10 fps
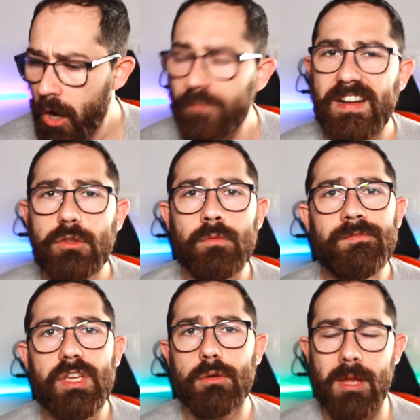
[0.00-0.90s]
Ho fatto un
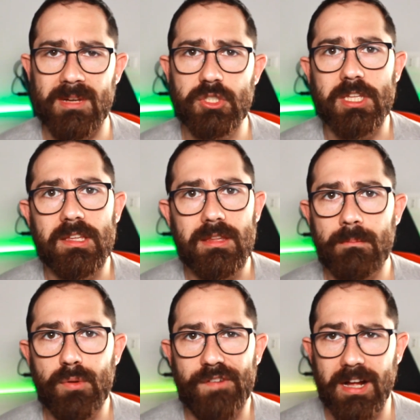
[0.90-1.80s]
video una manciata di
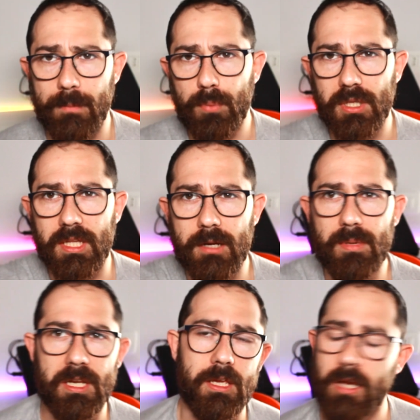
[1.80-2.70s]
tempo fa che potete
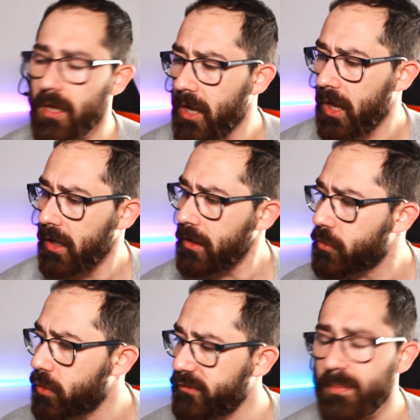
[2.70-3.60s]
reperire in
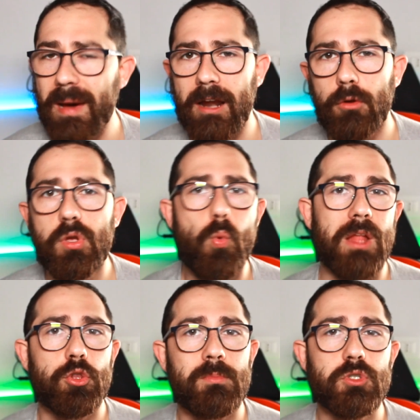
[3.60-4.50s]
cui vi parlo di
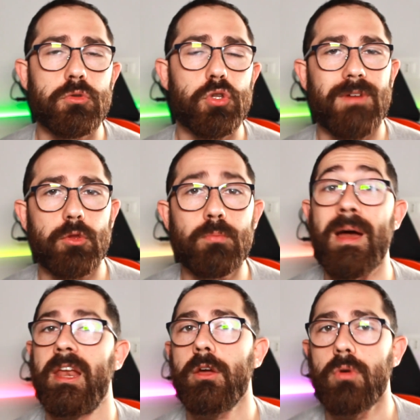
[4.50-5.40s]
quanto mi sono trovato
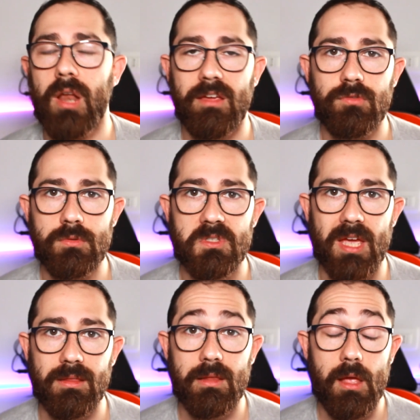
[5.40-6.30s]
male con l'iPhone
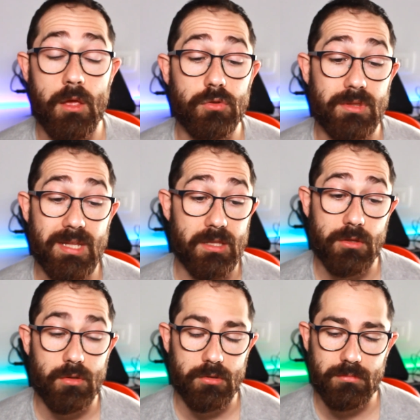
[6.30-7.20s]
7 e ho
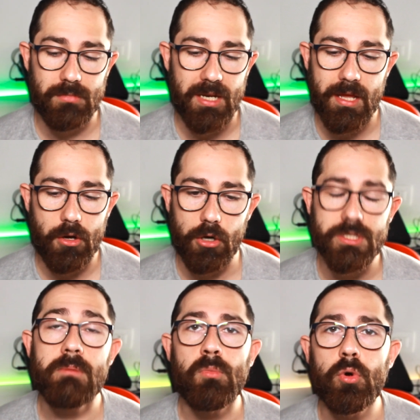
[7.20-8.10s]
detto delle
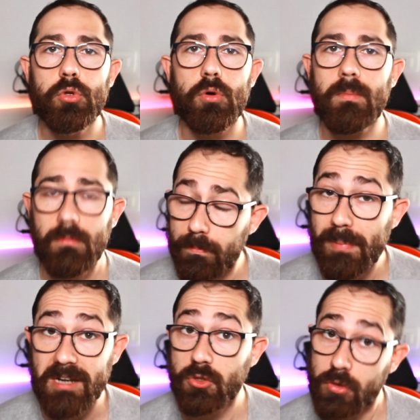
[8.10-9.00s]
cose molto
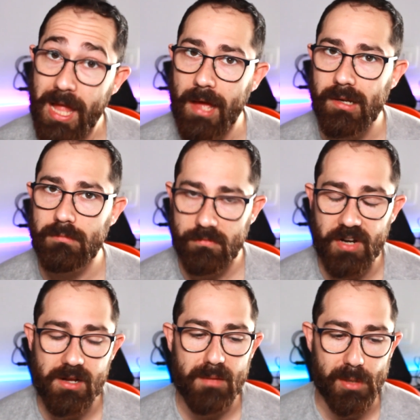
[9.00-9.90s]
personali,
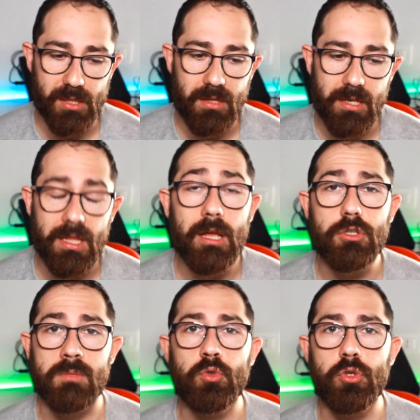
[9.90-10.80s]
francamente, delle
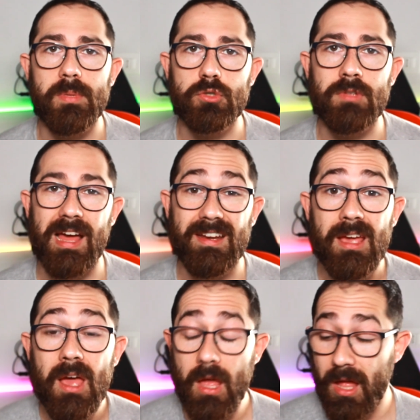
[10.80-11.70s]
cose molto personali
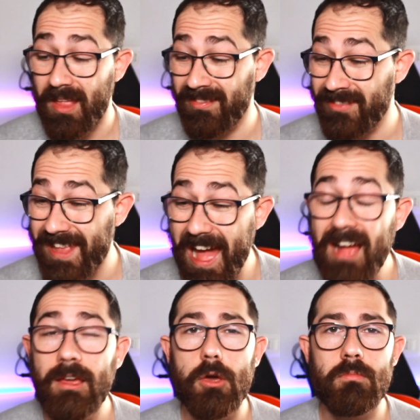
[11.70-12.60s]

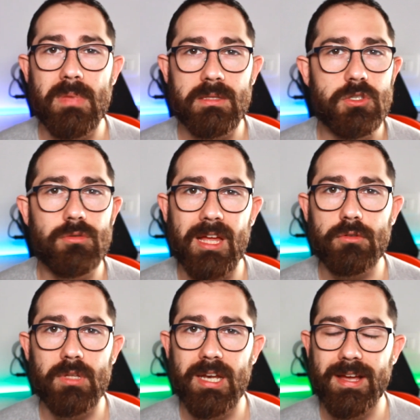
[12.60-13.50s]
neanche ho
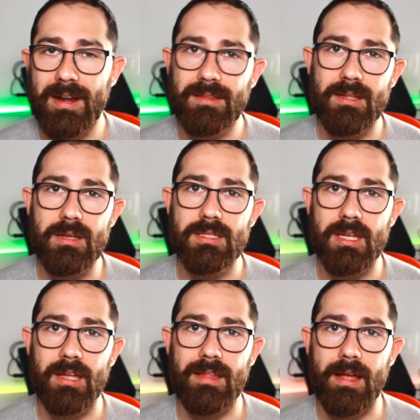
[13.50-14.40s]
menzionato delle
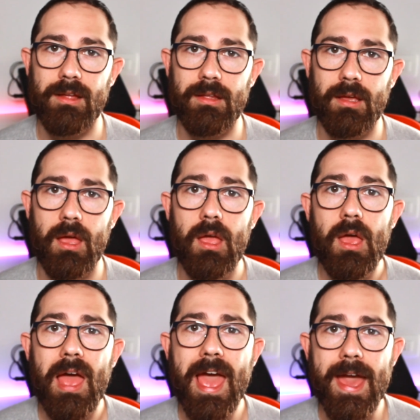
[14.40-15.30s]
caratteristiche tecniche,
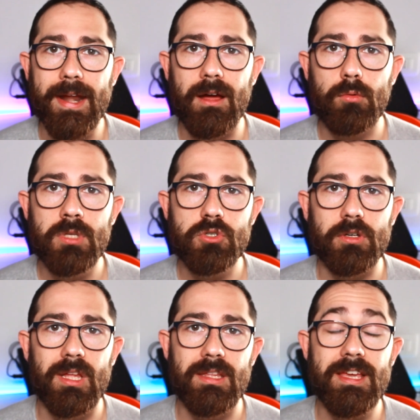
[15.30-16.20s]
era una
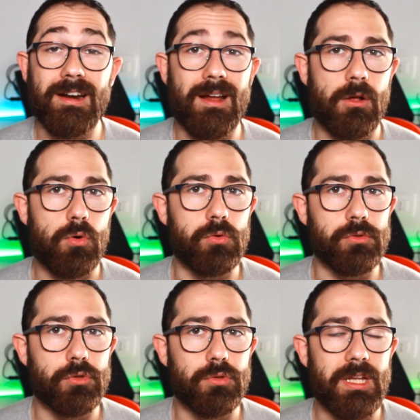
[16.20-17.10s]
sorta di
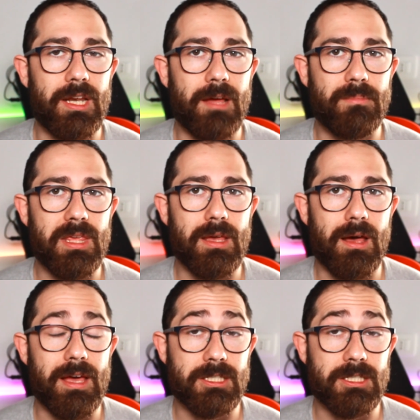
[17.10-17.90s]
racconto della mia